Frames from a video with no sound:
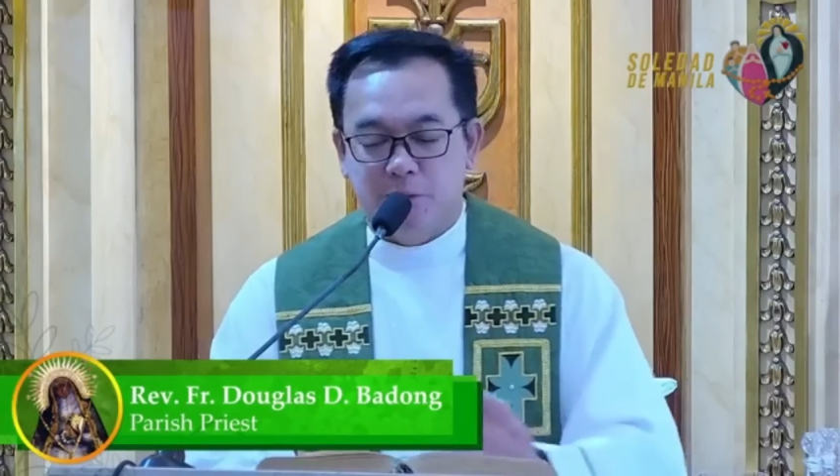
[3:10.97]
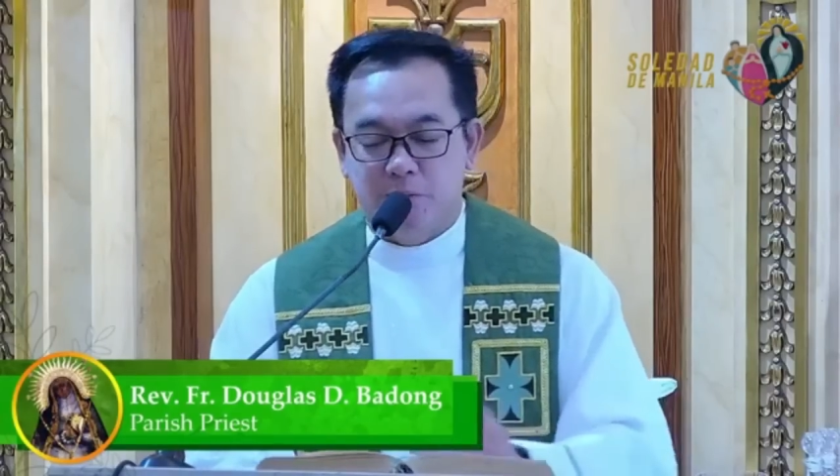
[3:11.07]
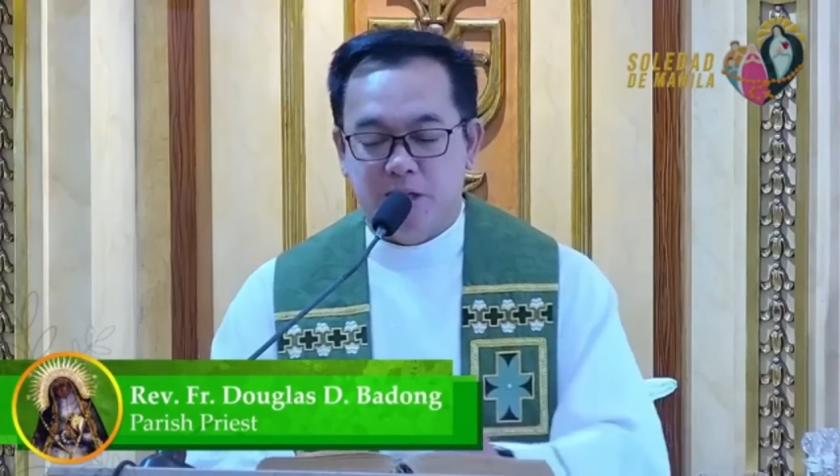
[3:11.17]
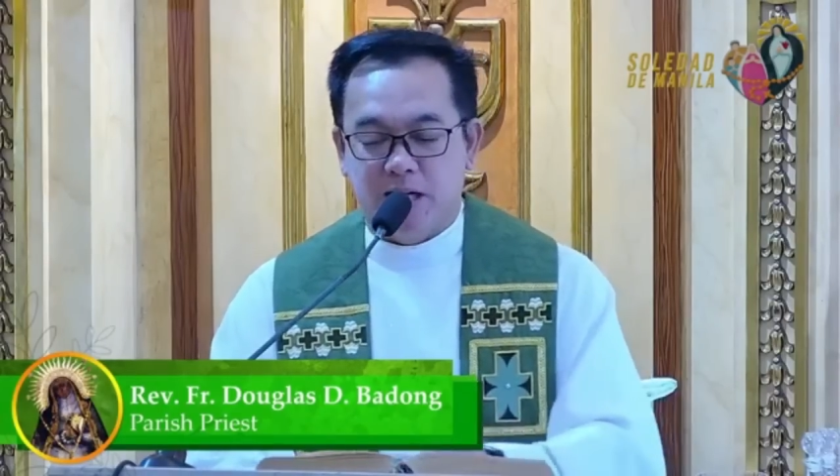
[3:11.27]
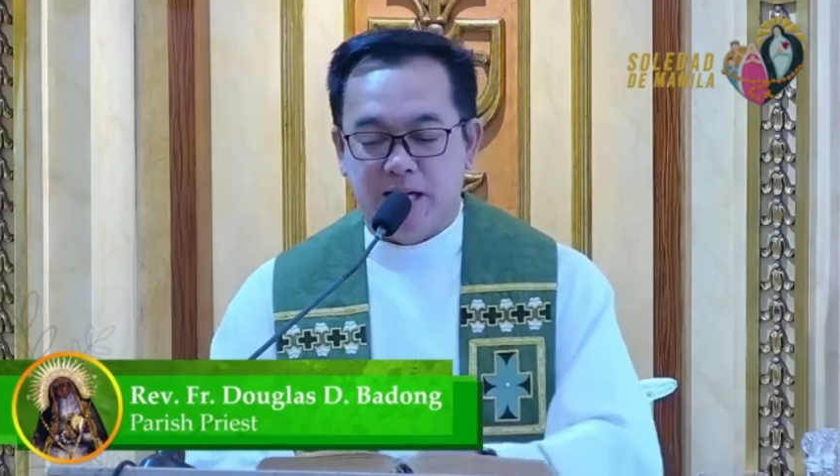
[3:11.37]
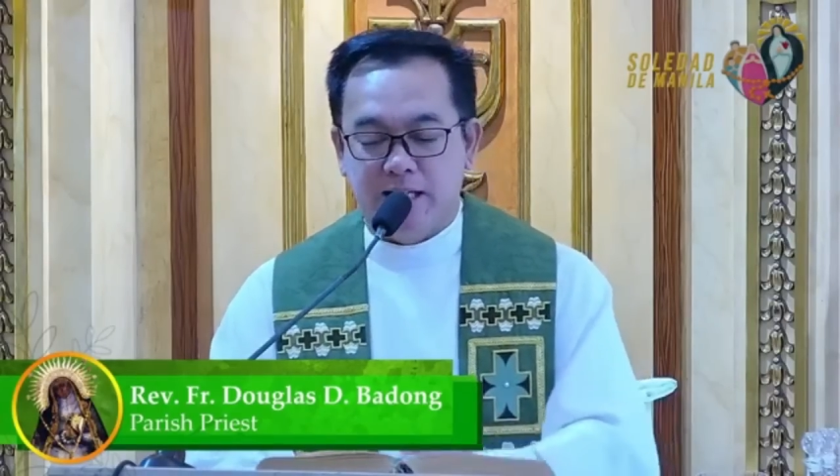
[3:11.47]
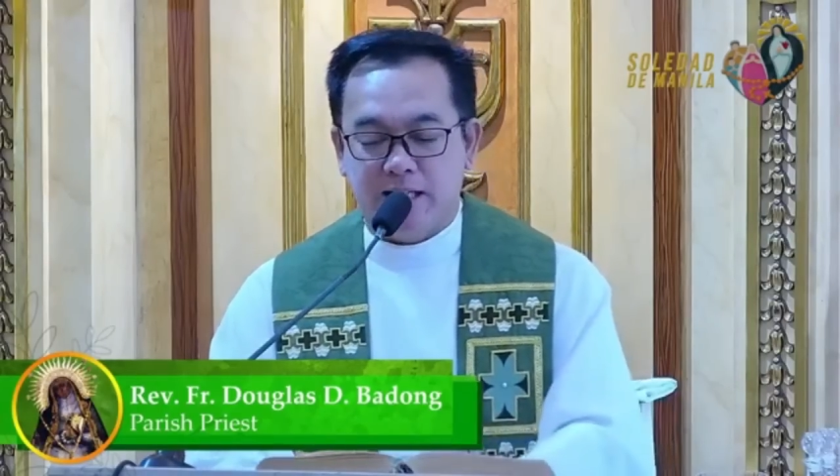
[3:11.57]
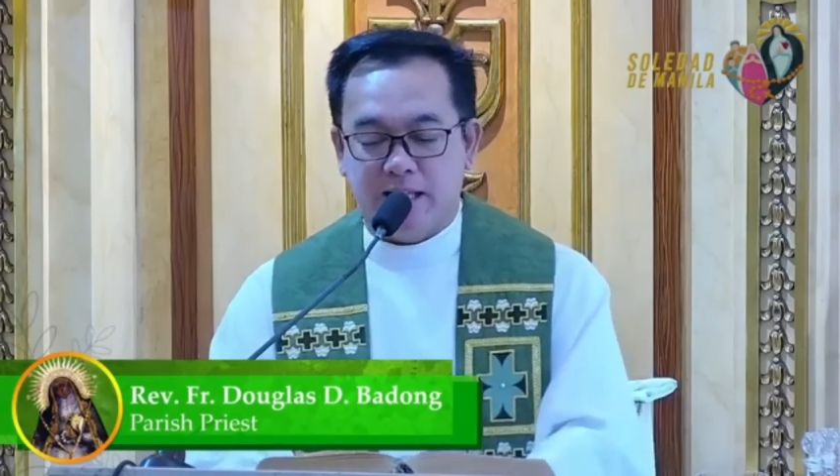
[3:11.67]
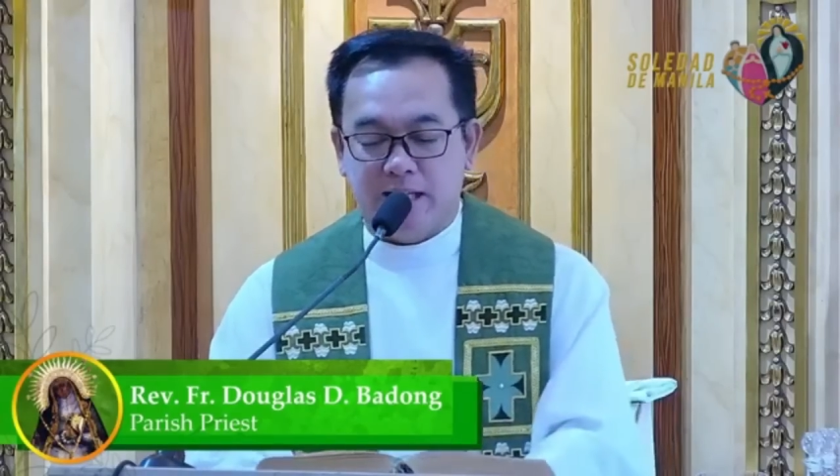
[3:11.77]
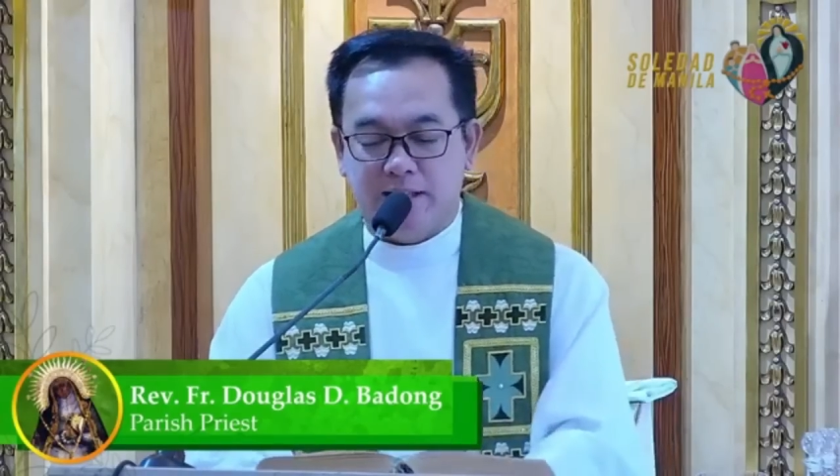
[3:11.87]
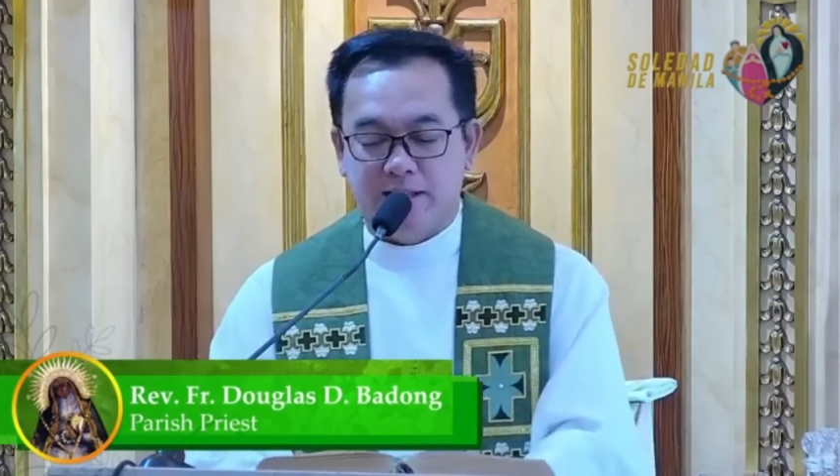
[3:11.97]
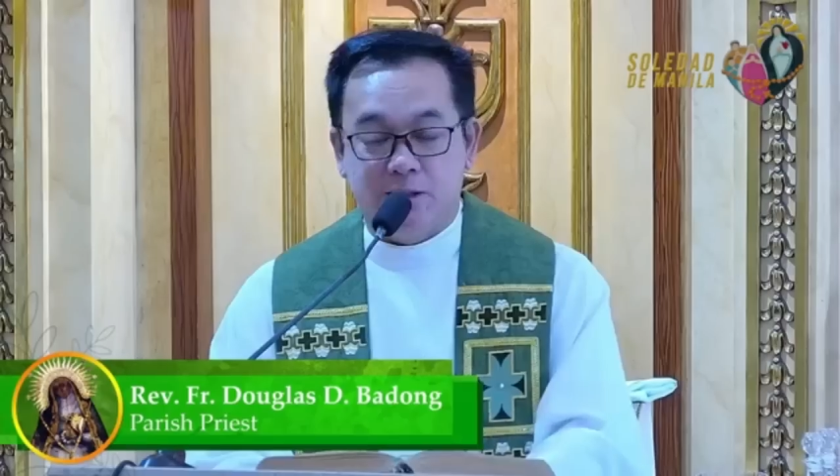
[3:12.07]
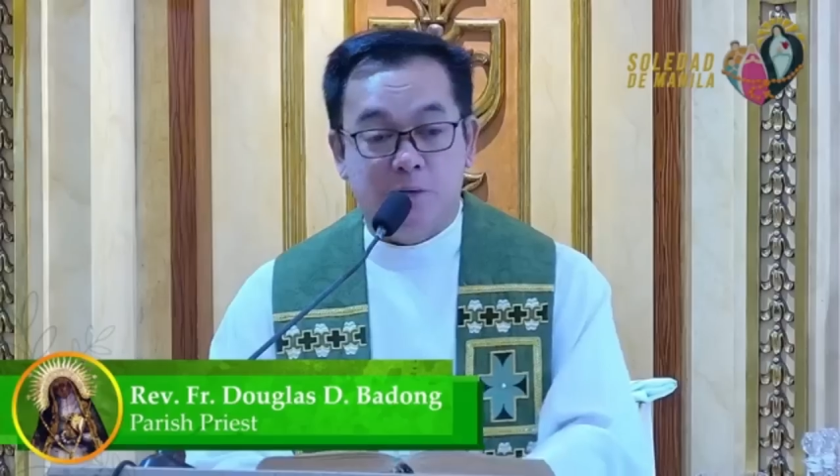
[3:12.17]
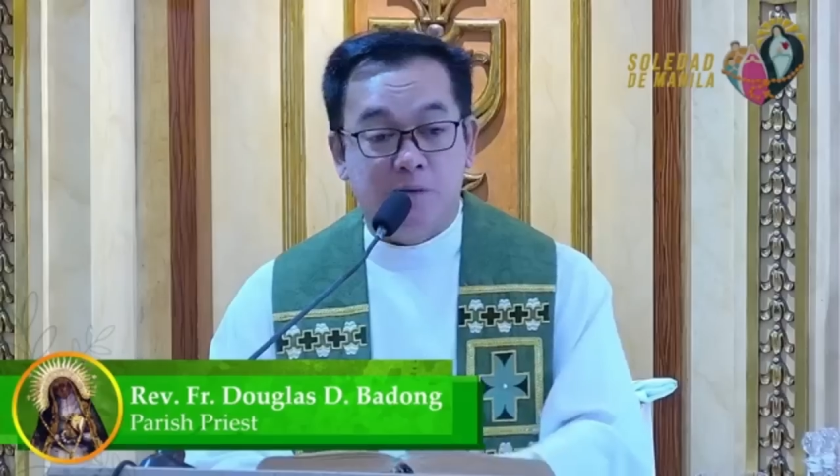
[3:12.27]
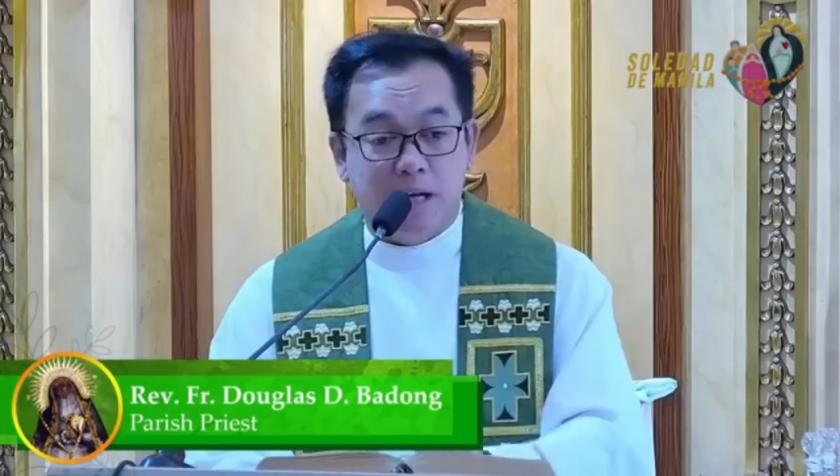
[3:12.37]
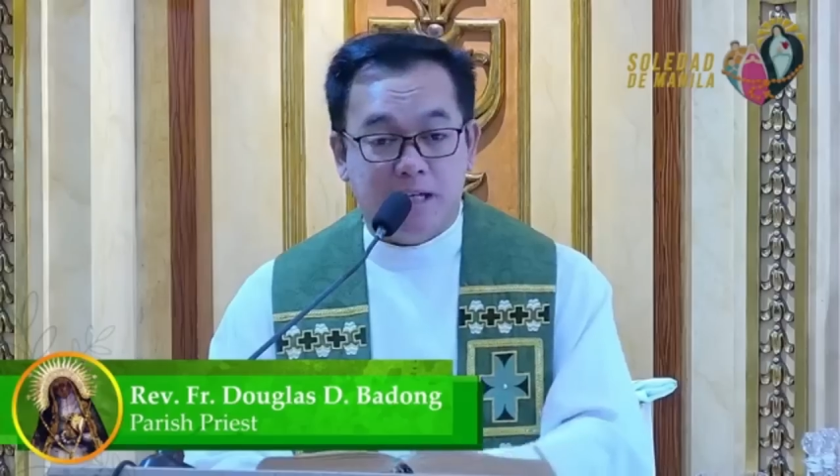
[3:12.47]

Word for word: Yung mga alagad, yung